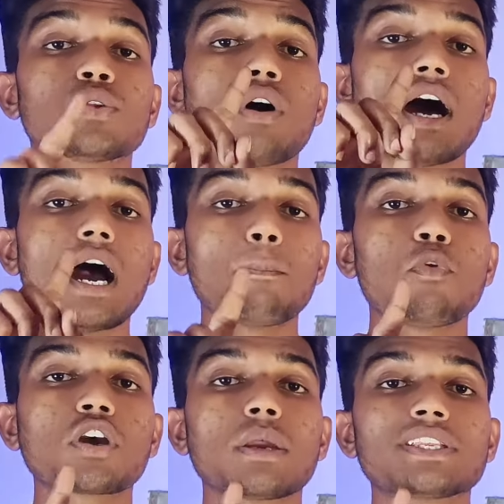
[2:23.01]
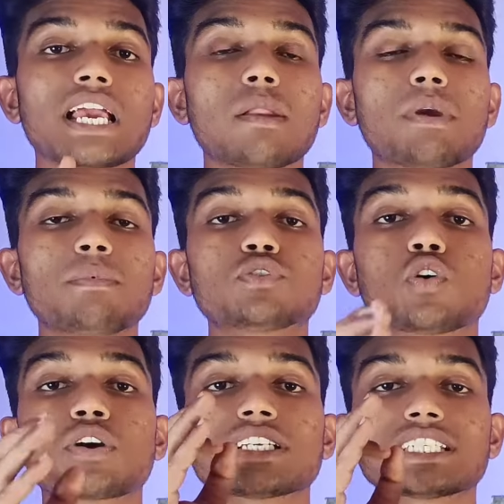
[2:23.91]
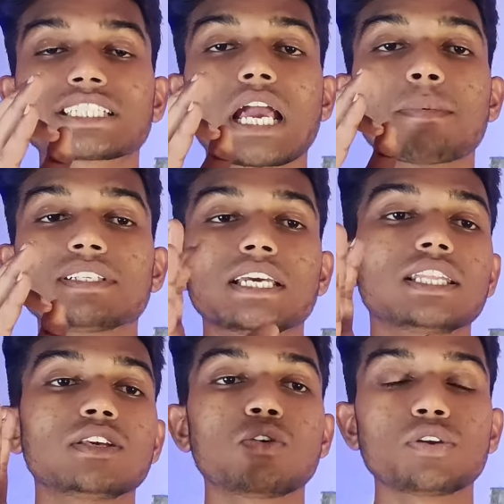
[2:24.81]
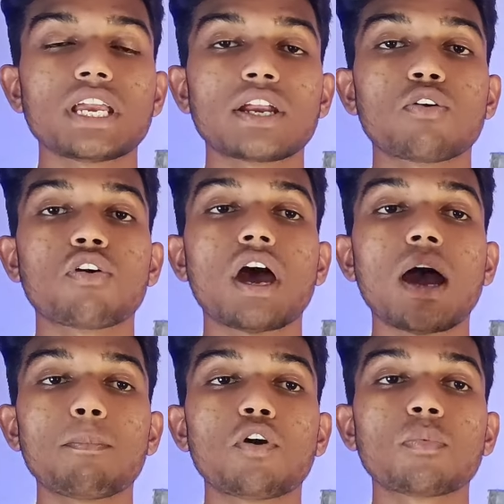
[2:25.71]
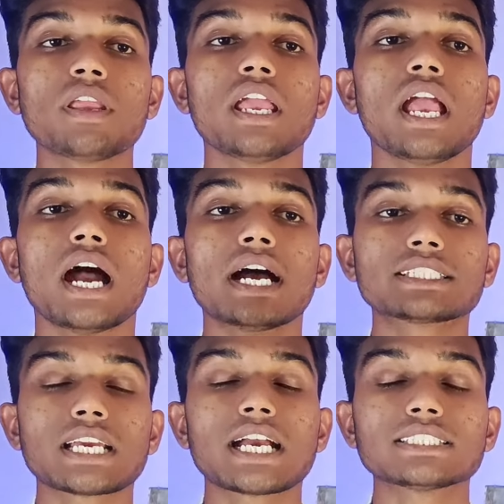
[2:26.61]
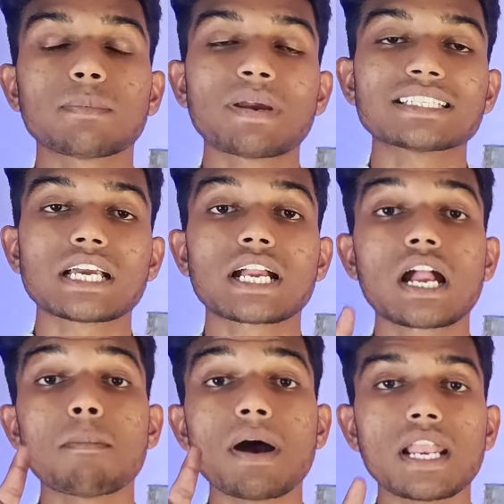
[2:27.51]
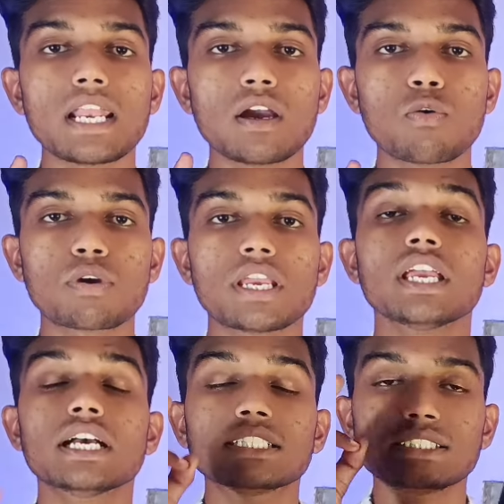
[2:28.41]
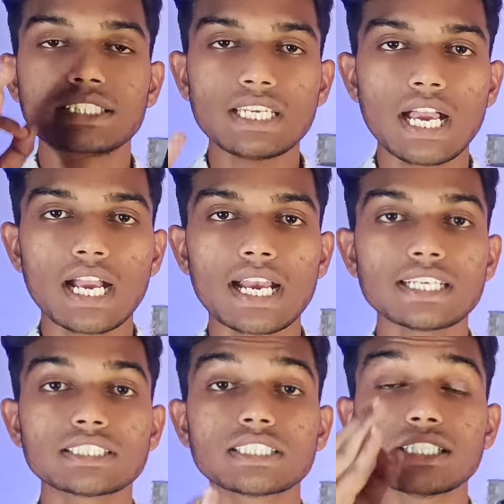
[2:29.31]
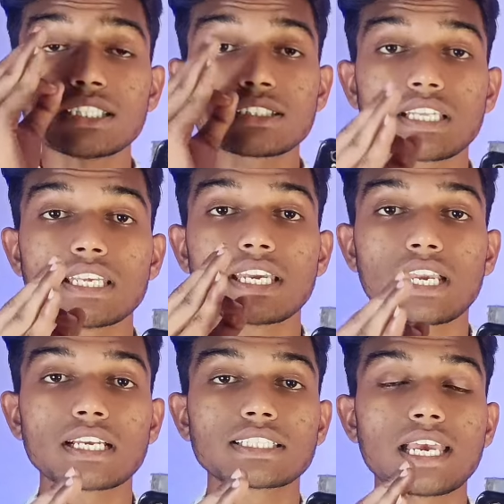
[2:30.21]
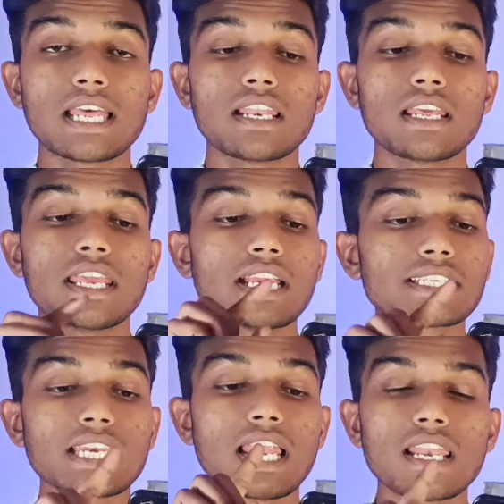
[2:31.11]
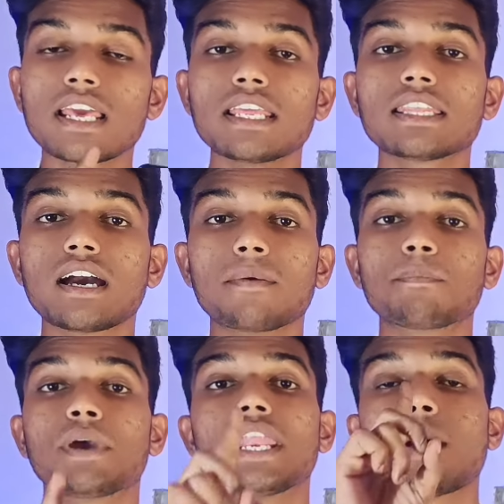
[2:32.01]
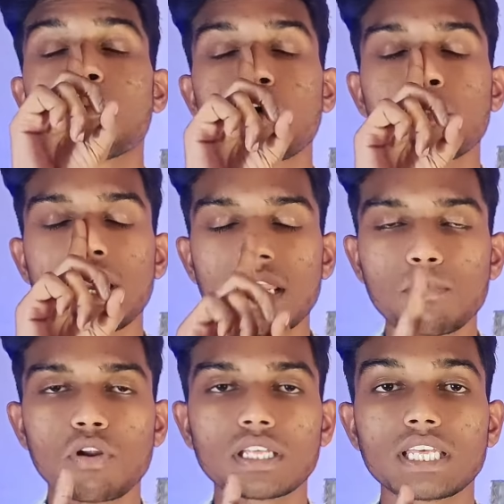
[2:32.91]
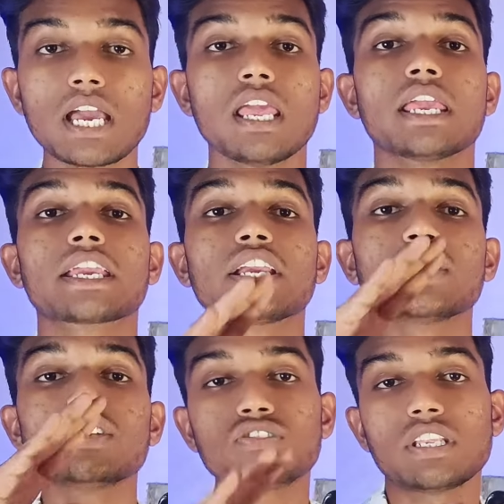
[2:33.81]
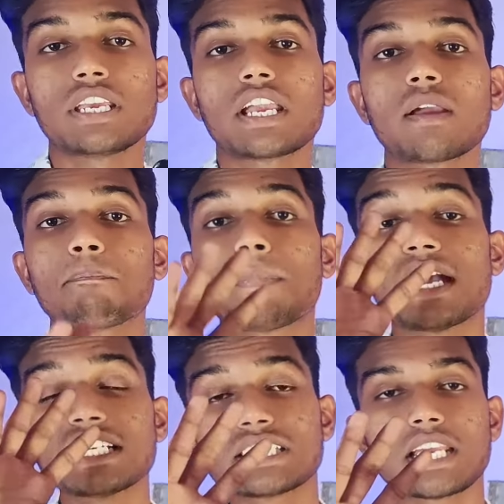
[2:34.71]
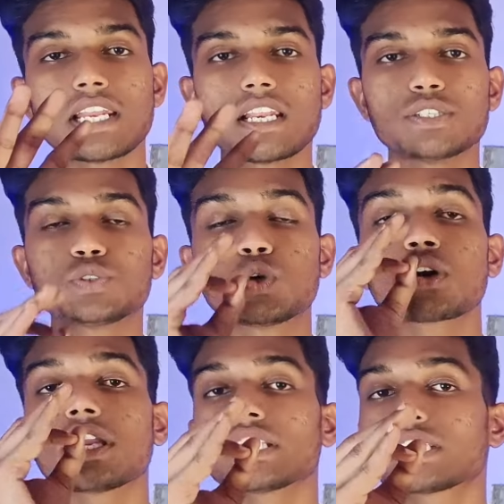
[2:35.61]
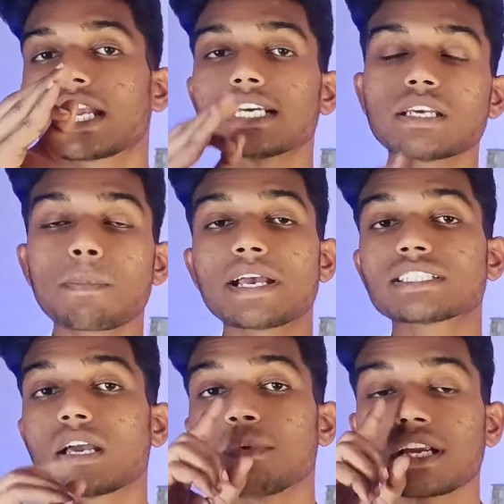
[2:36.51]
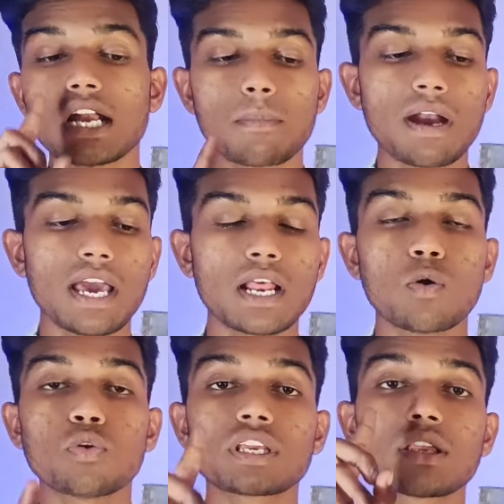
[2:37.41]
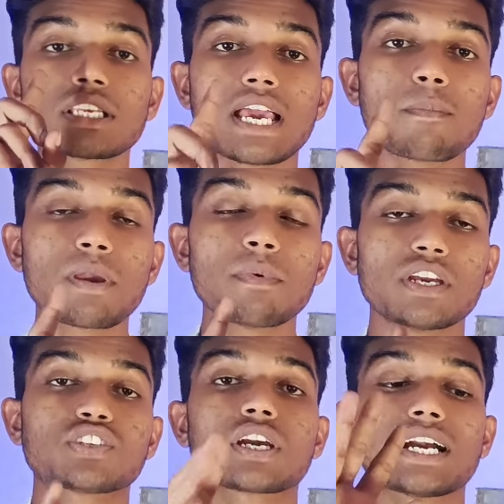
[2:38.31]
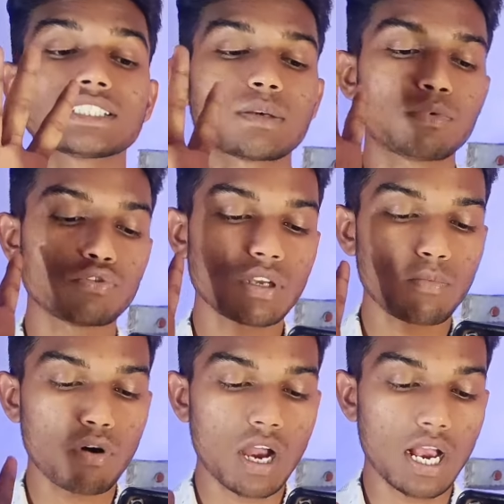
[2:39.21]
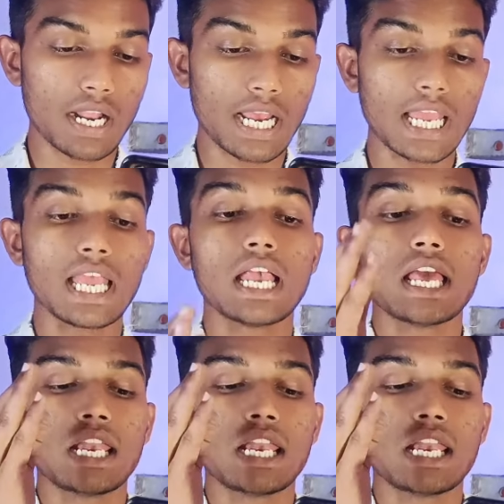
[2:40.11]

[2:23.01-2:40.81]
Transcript: तो आप लोग के चैनल पे भी सौ के सब्सक्राइबर जल्दी हो जाएंगे और आप लोग भी अच्छा खासा पैसा कमाने लगोगे जी हाँ गाइस इस तरीके का चैनल एक चैनल नहीं था मैंने आप लोगों को पहले ही बोला था कि इस तरीके के पांच चैनल है जो कि अच्छा खासा पैसा भी कमा रहा है उनके चैनल पे भी अच्छा खासा व्यूज़ है वो आ रहा है